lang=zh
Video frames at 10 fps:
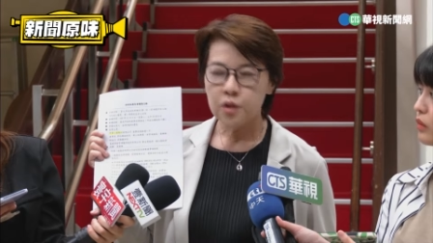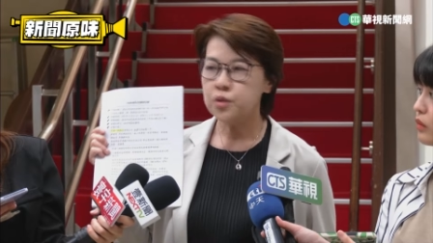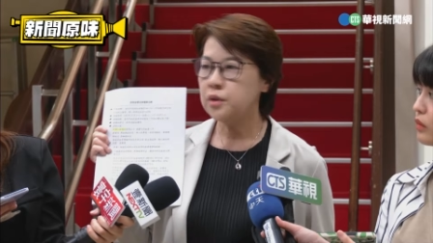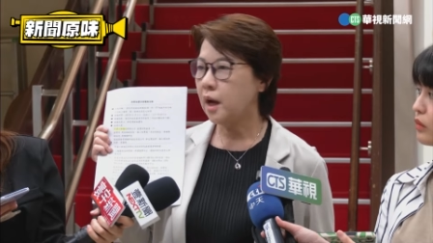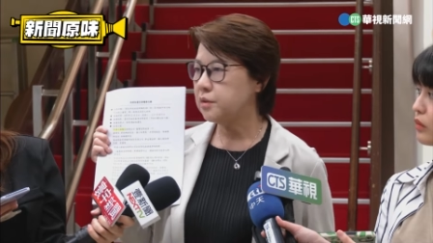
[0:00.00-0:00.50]

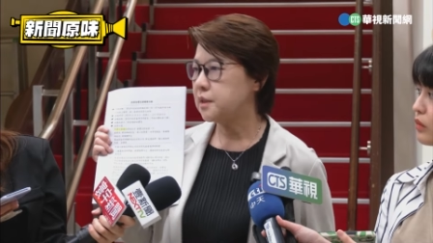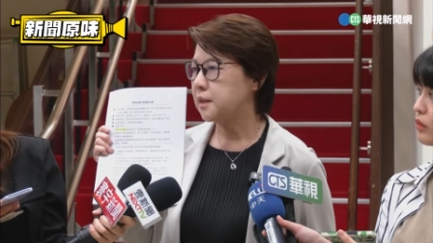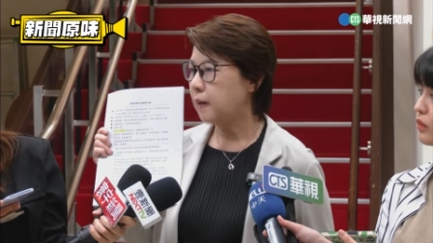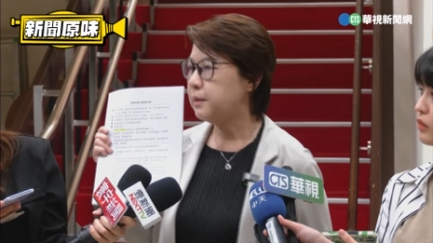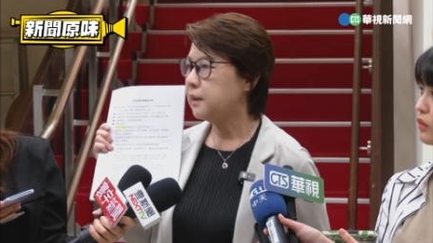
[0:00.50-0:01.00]
去了解
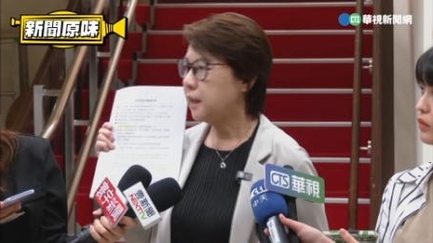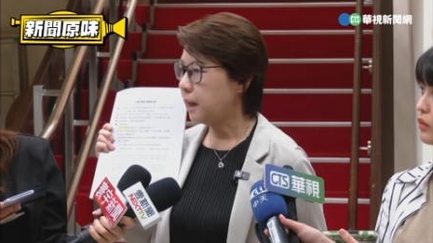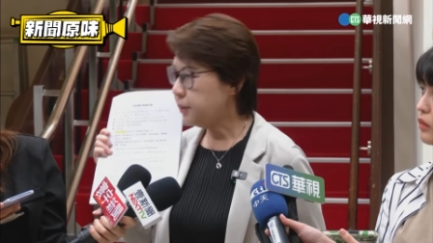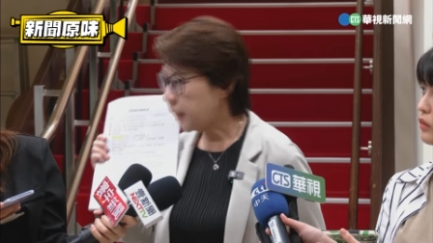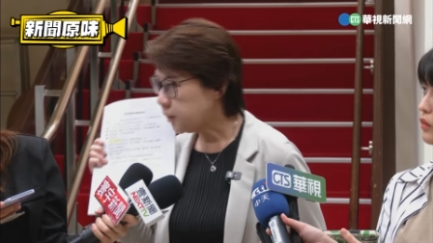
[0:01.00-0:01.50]
他们
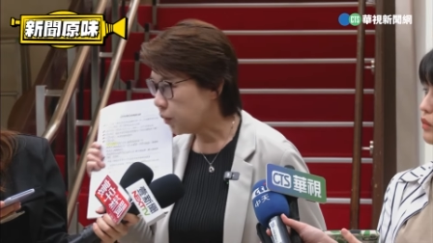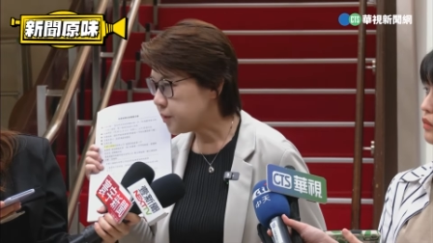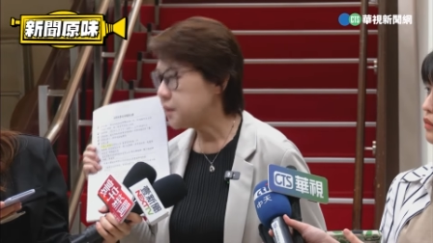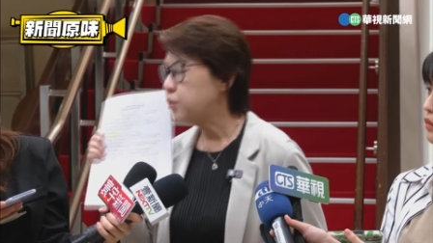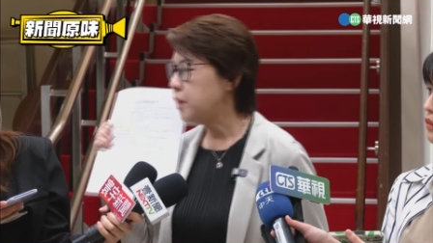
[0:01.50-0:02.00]
来不来投
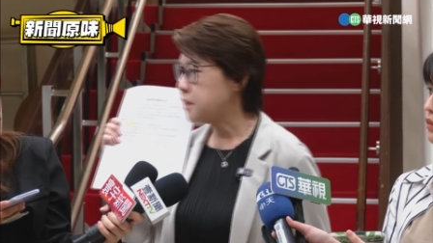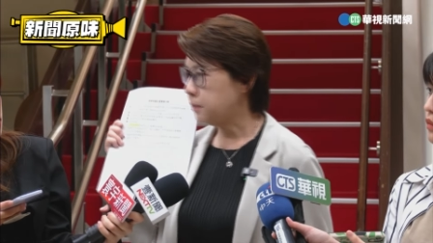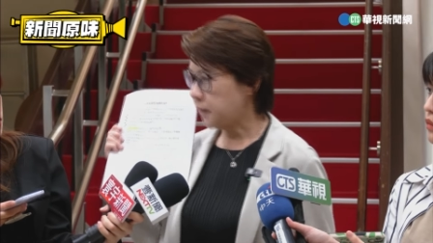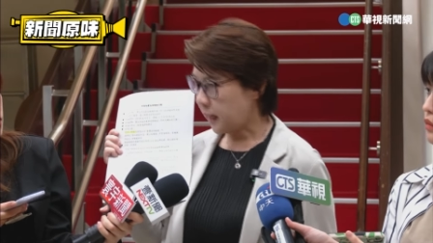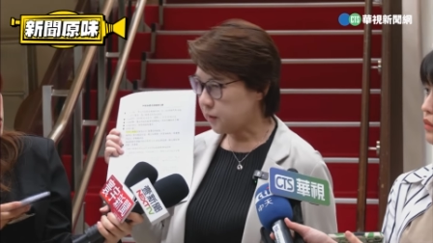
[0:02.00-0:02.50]
资，为什
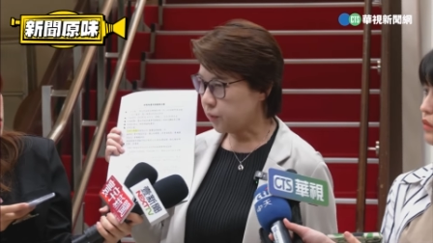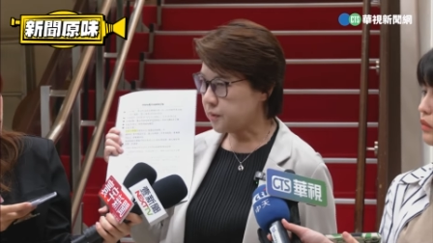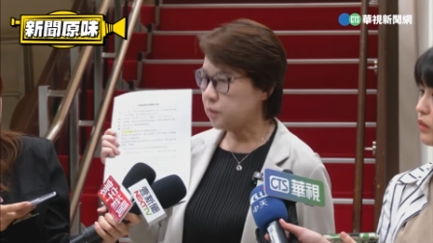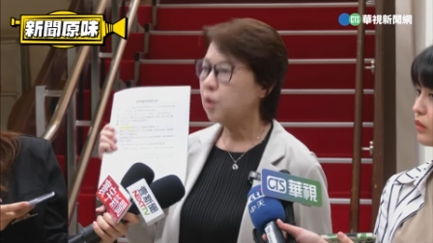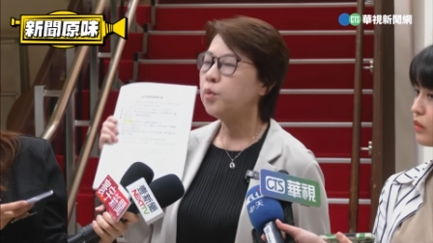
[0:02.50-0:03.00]
么来投
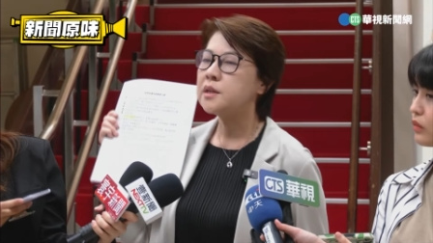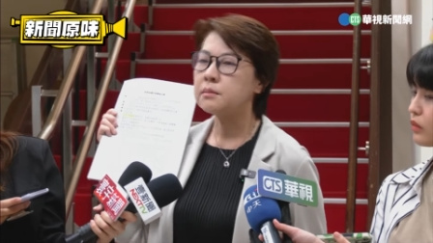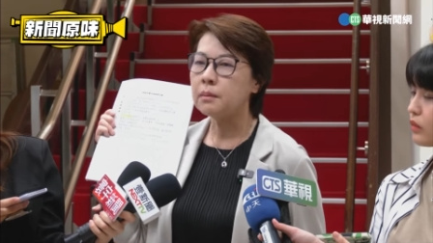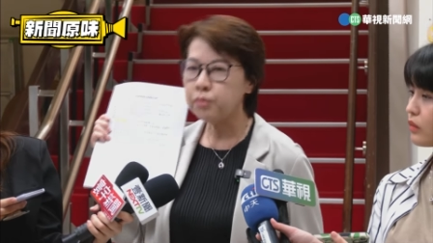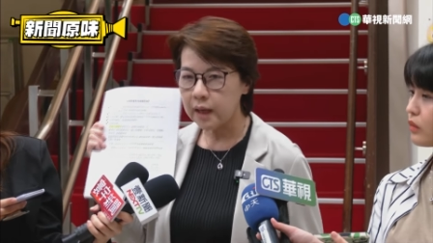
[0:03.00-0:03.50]
资或为
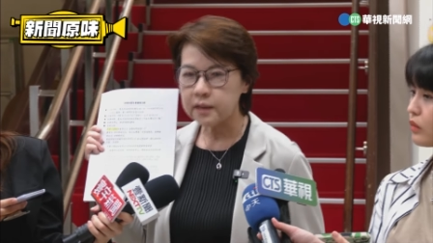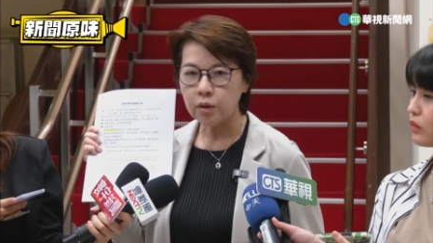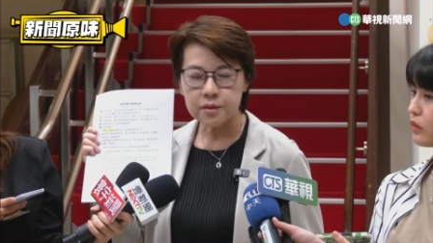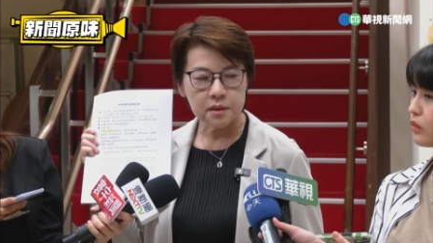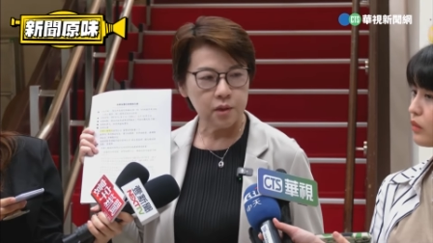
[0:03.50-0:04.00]
什么不来
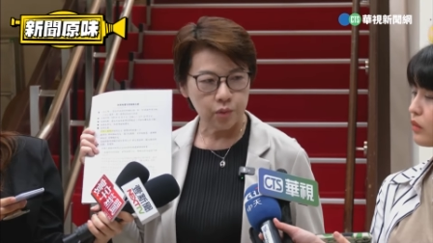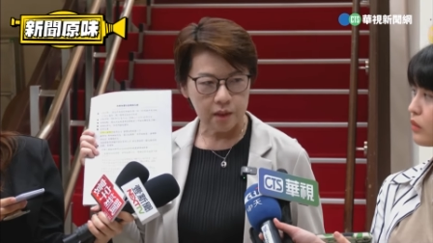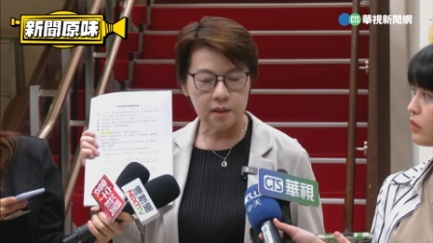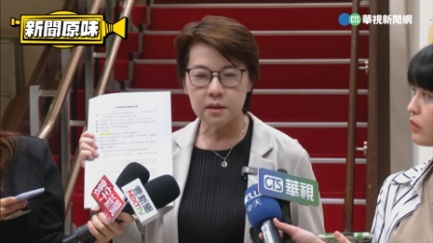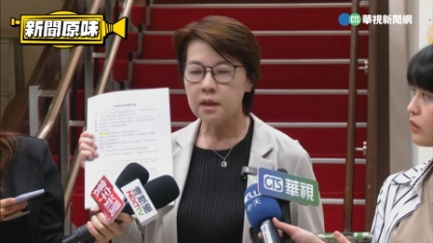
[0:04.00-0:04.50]
投资的
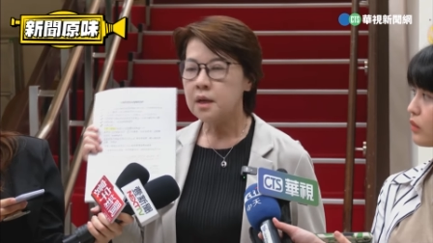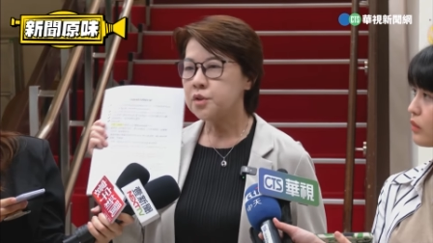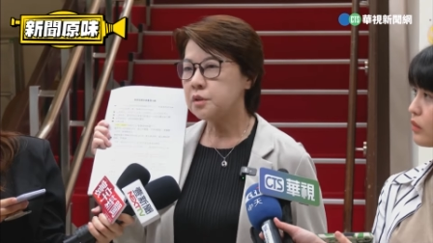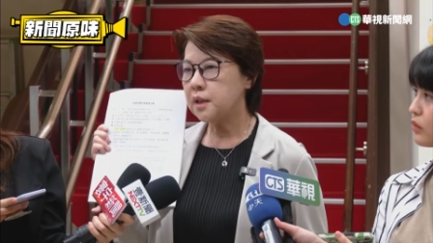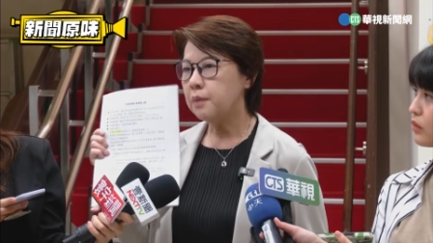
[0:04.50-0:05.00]
原因，
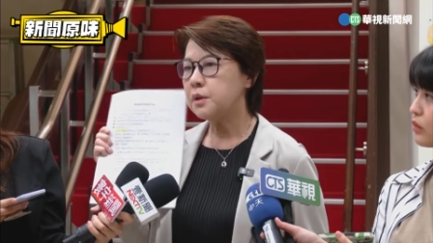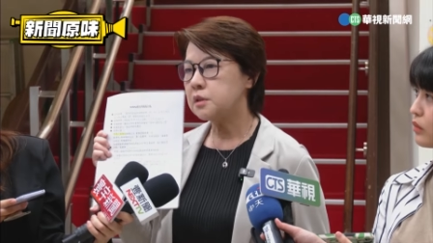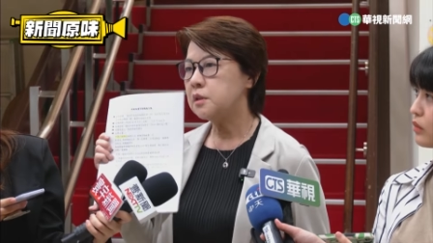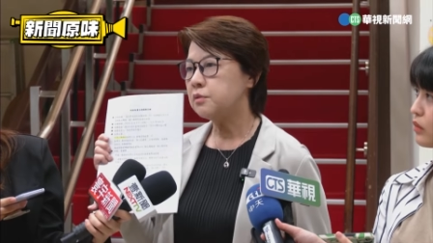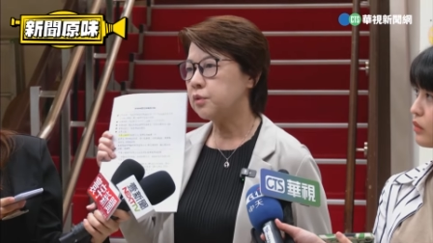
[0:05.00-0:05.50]
是台北
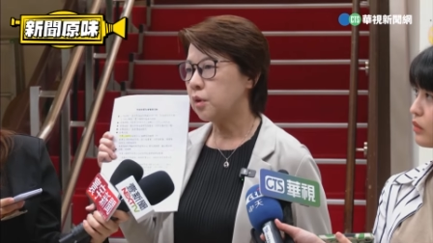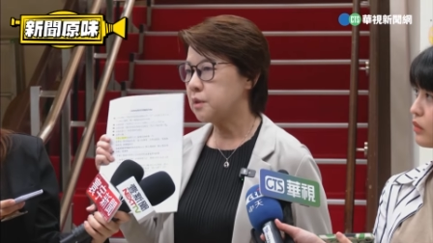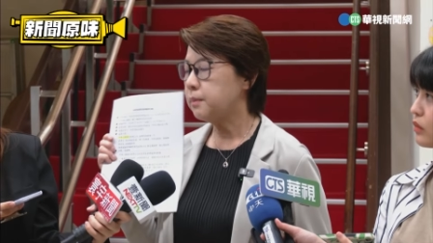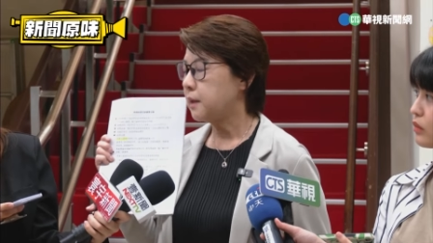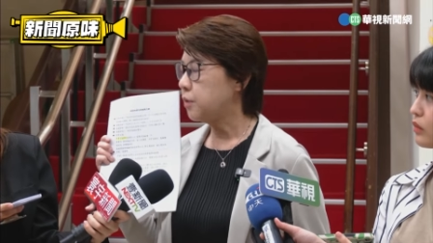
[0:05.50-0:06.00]
市政府投
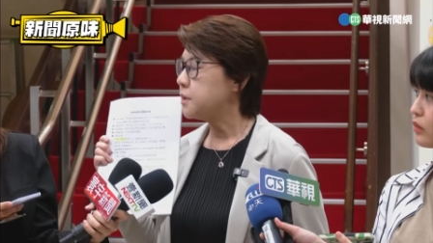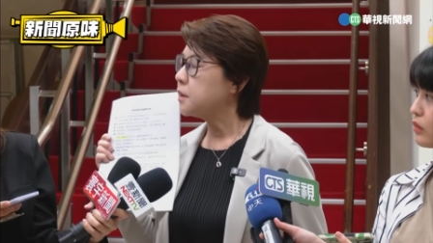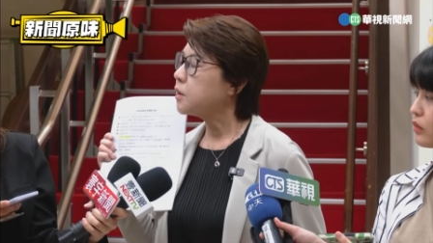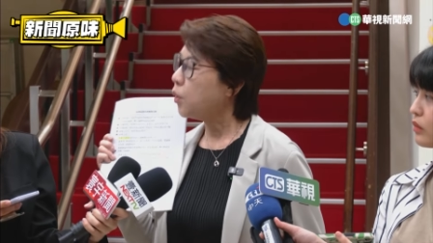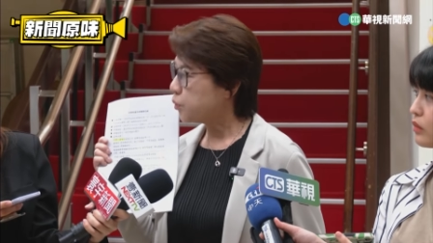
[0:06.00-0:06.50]
资办公室
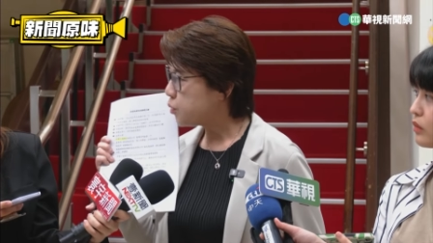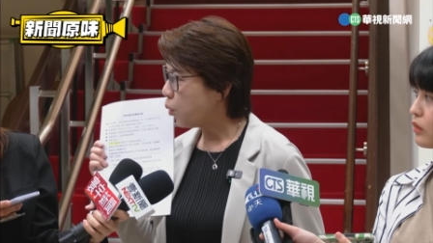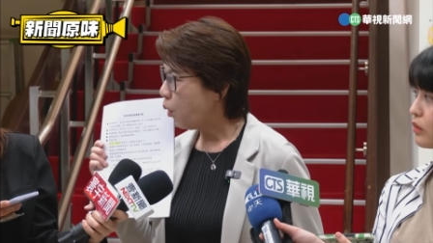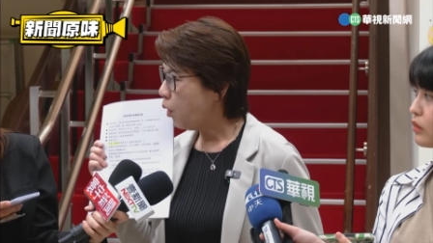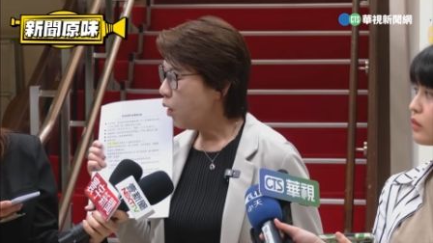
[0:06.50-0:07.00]
的工作。